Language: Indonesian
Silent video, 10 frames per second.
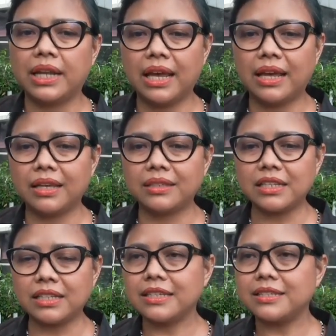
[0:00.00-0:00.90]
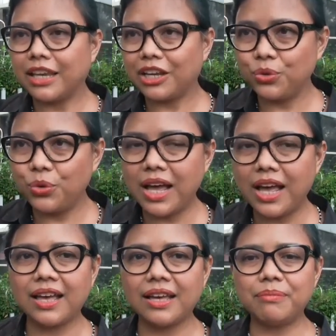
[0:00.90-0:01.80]
Nah, catatan saya yang
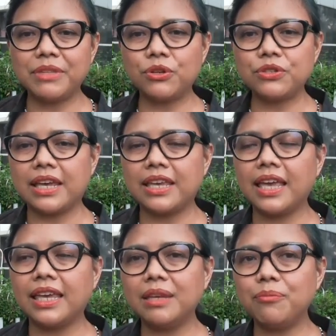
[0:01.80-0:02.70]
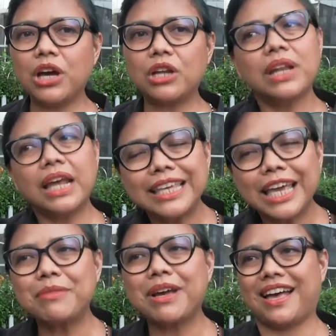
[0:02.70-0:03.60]
kedua, menurut saya ini bukan
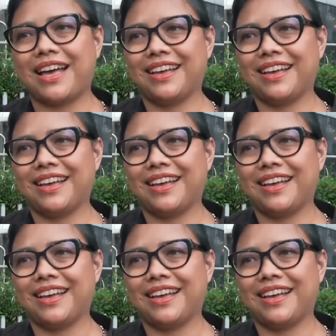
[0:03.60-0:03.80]
wilayahnya MK.